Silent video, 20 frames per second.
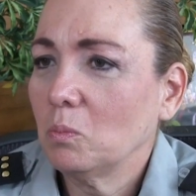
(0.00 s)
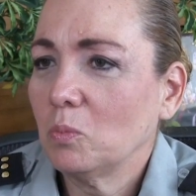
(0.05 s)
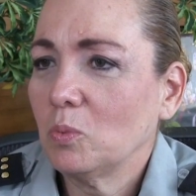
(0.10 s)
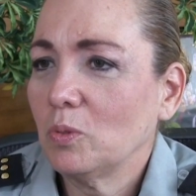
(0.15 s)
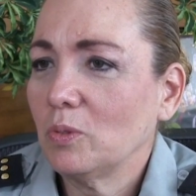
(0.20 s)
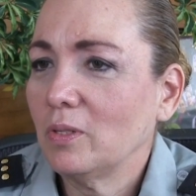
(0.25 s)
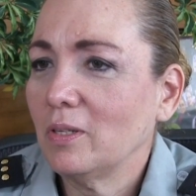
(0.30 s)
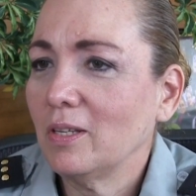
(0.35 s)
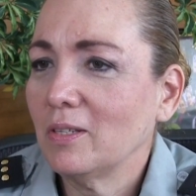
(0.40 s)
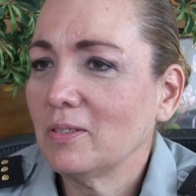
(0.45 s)

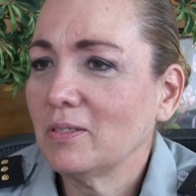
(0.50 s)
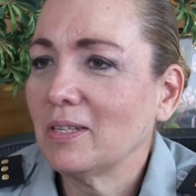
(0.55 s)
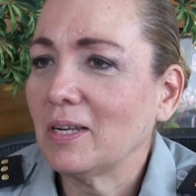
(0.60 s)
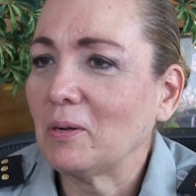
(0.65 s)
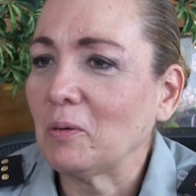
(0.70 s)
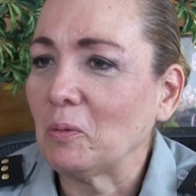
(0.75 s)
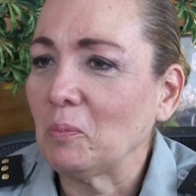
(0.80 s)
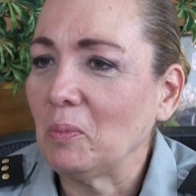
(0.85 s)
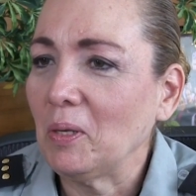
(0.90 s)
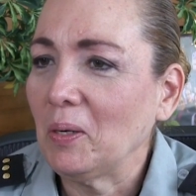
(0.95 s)
Pues si ya
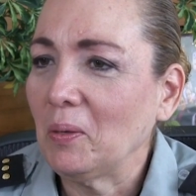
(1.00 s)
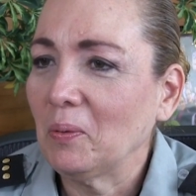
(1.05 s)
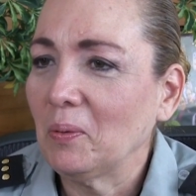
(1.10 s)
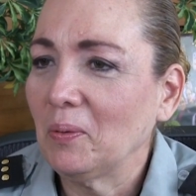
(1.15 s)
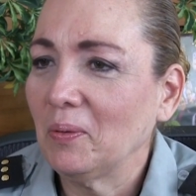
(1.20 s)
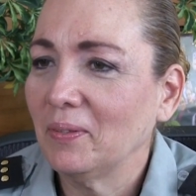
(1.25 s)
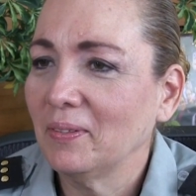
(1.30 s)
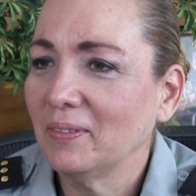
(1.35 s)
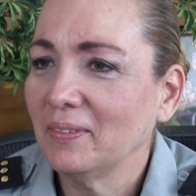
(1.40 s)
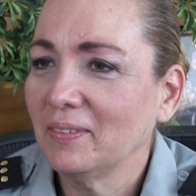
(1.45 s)
está conmigo,
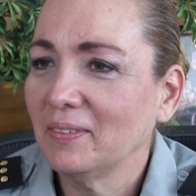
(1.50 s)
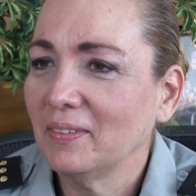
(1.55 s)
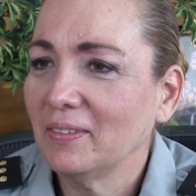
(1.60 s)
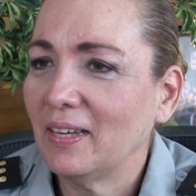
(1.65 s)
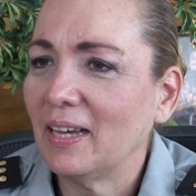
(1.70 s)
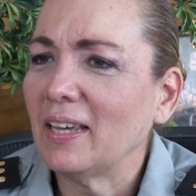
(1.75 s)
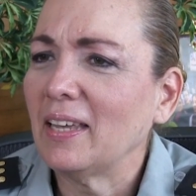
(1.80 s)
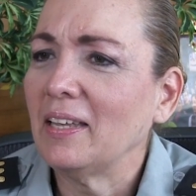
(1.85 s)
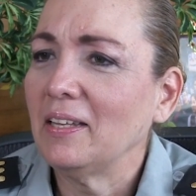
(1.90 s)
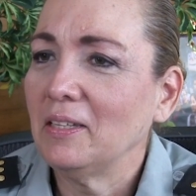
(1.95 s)

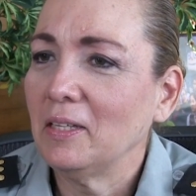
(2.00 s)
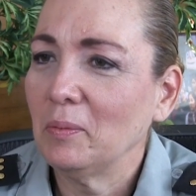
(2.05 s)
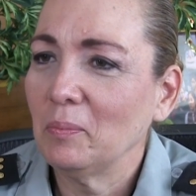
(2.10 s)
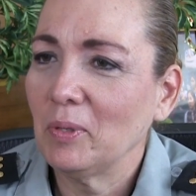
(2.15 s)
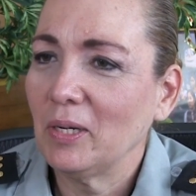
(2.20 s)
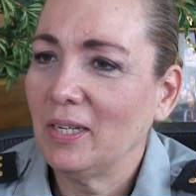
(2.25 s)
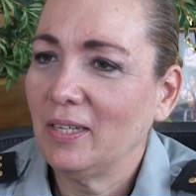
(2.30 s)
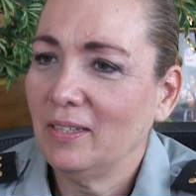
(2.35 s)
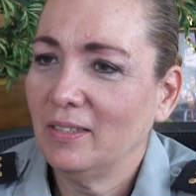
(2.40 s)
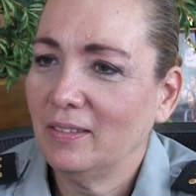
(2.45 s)
¿a quién
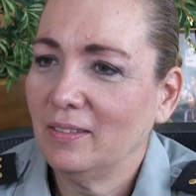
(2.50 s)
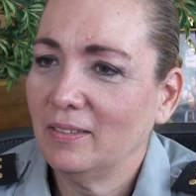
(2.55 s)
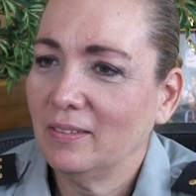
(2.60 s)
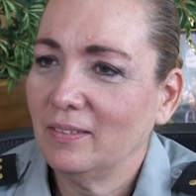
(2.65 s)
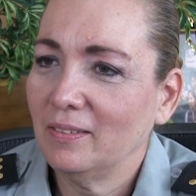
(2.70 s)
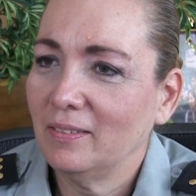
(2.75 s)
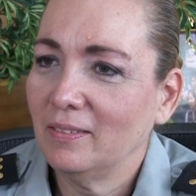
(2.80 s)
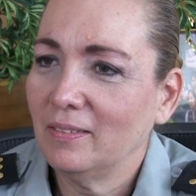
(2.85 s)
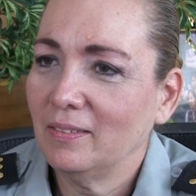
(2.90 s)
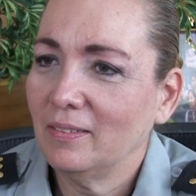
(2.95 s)
temeré?
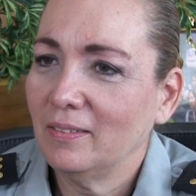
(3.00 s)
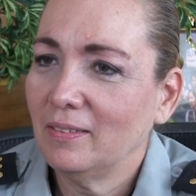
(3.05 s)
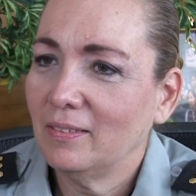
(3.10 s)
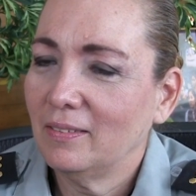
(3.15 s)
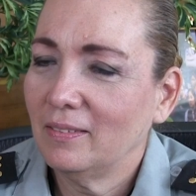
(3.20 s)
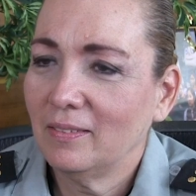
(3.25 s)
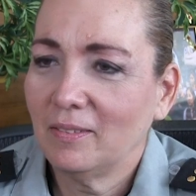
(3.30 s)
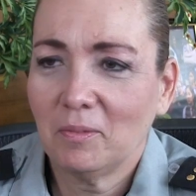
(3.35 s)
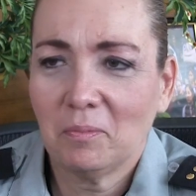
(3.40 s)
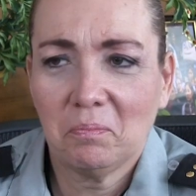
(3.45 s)

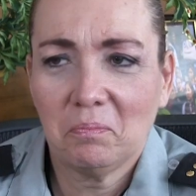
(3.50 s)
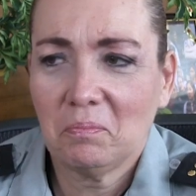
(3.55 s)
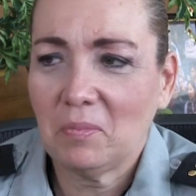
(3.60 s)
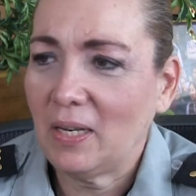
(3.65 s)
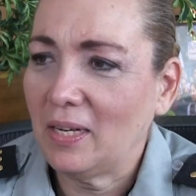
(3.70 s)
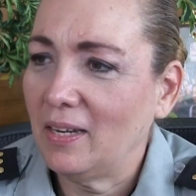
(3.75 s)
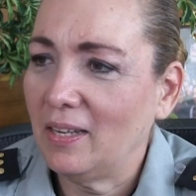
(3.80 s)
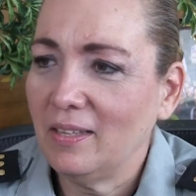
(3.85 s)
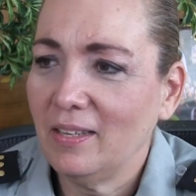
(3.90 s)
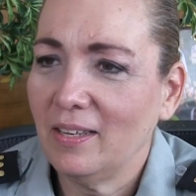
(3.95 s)

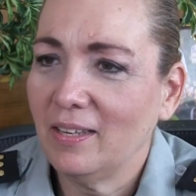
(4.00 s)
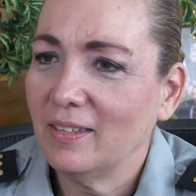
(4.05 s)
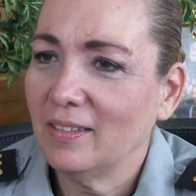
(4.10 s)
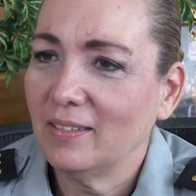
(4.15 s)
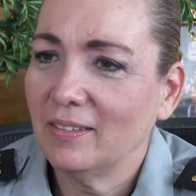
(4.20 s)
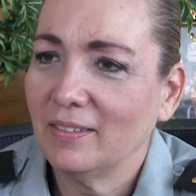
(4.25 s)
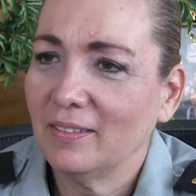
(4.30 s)
A nadie.